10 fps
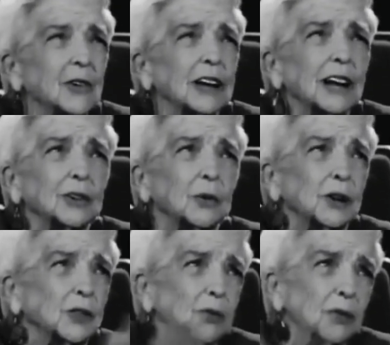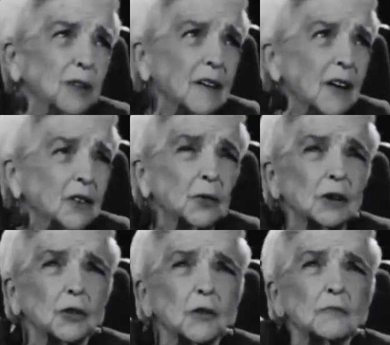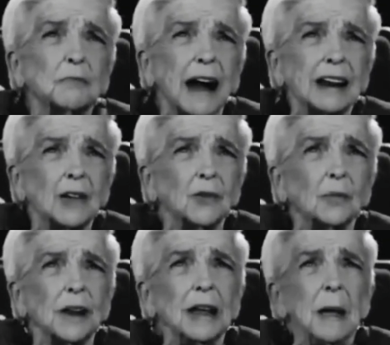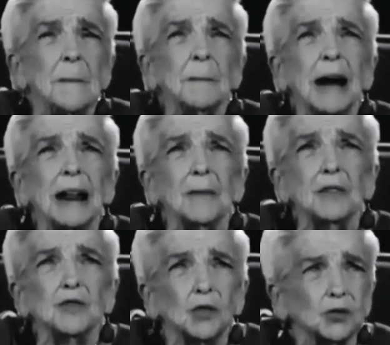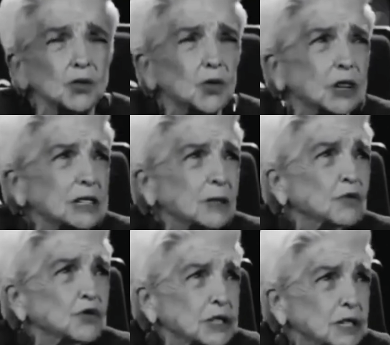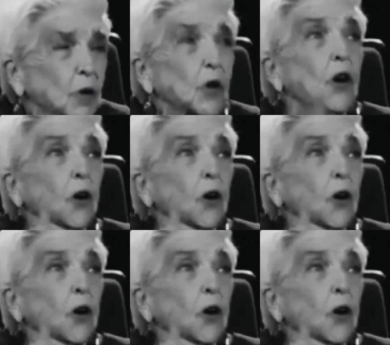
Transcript: de lo que era Roberto. Roberto era un pan, era un hombre maravilloso. Yo lo quise muchísimo